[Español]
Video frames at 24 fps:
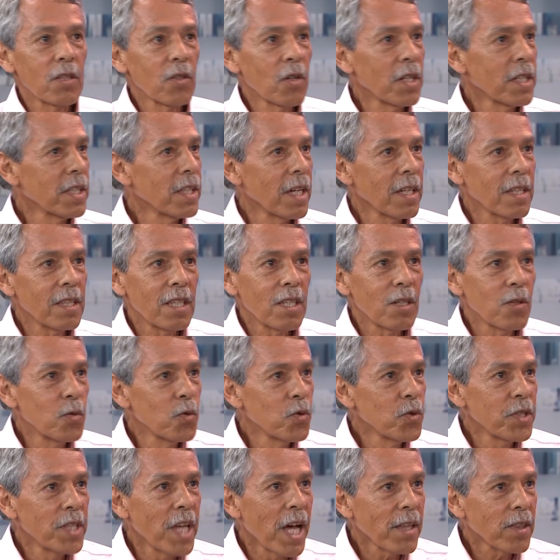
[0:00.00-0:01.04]
no le dan
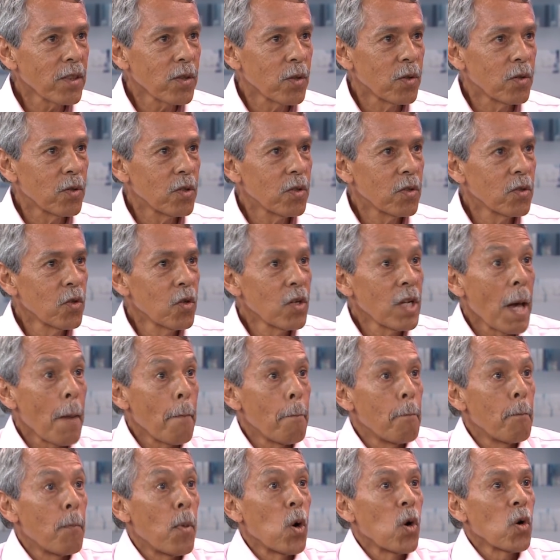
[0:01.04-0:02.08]
ningún dato, no le
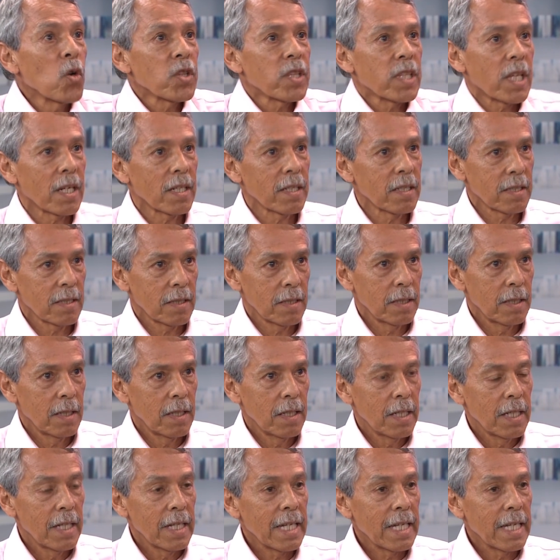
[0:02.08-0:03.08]
aportan. Perfecto.